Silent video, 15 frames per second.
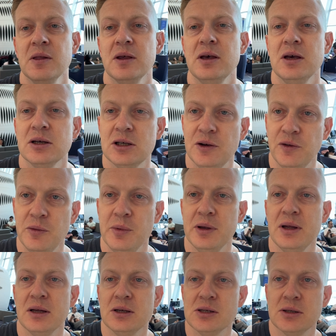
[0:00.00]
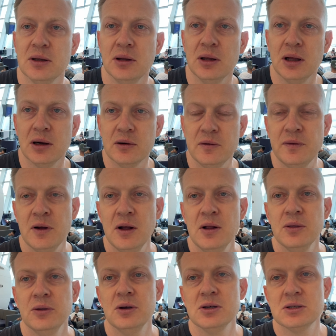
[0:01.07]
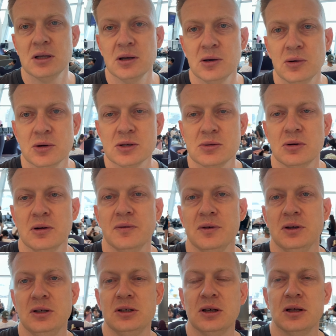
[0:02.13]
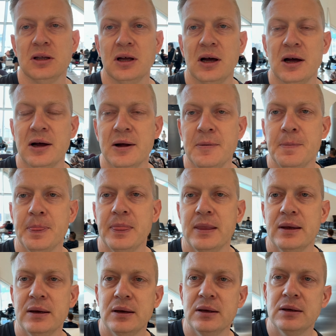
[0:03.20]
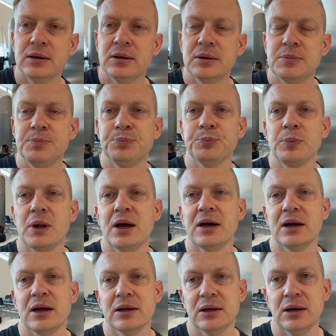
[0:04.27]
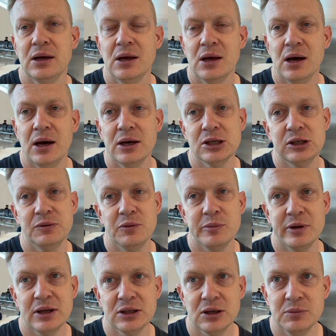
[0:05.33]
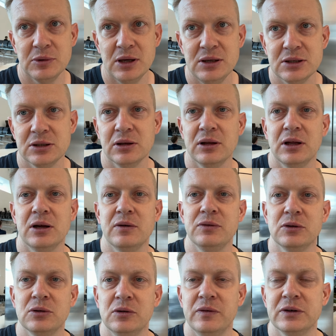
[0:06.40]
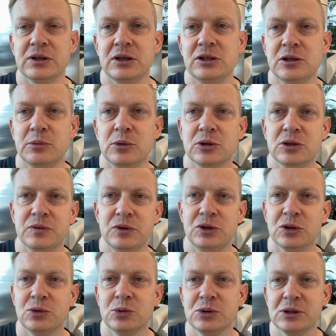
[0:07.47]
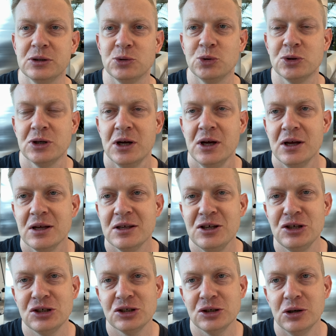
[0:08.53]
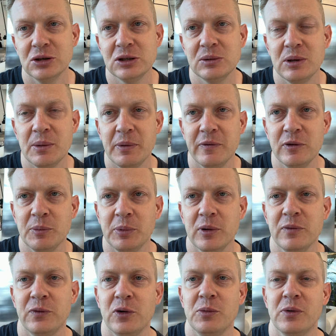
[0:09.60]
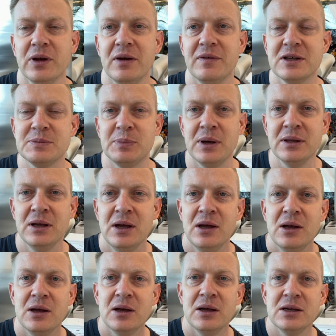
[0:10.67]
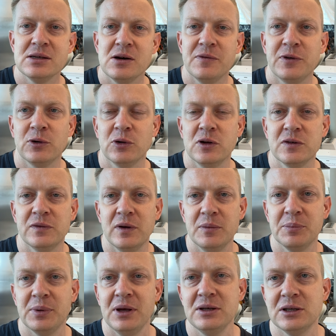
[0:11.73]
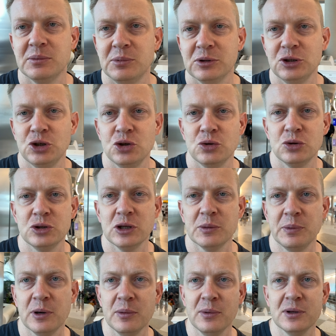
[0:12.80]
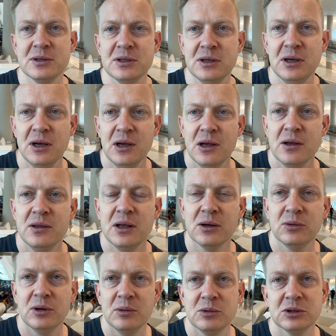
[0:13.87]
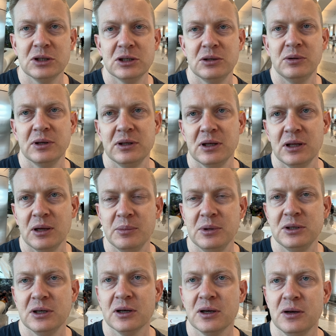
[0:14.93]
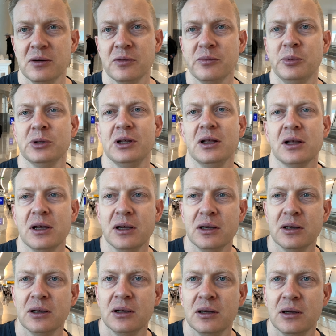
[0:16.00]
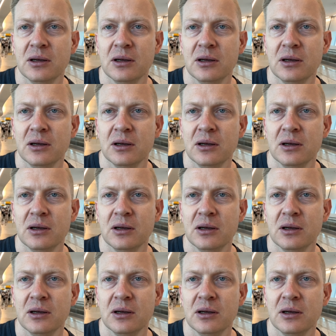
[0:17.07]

Jeśli wymieniacie 100 dolarów, to jest ten kurs, który widzicie na mm, e, ekranie. A jeśli wymieniacie mniej niż 100 dolarów, no to uważajcie, bo oczywiście kurs jest już niższy, o czym na pewno poinformuje Was Pan, e, oferując Wam 5 albo 10 różnych promocji, na które można się ładnie nabić jak w butelkę.